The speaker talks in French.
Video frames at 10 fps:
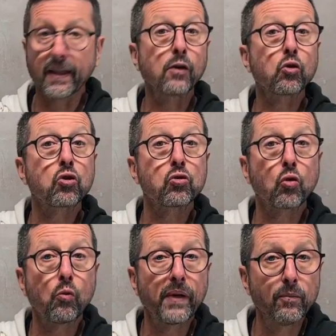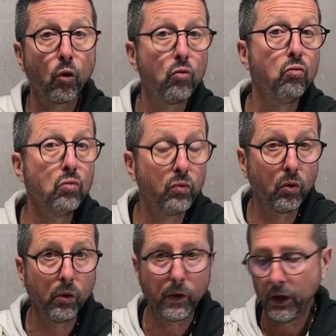quelque chose de complètement
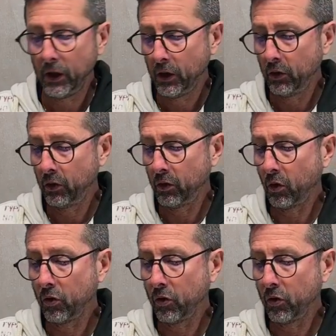nouveau, euh,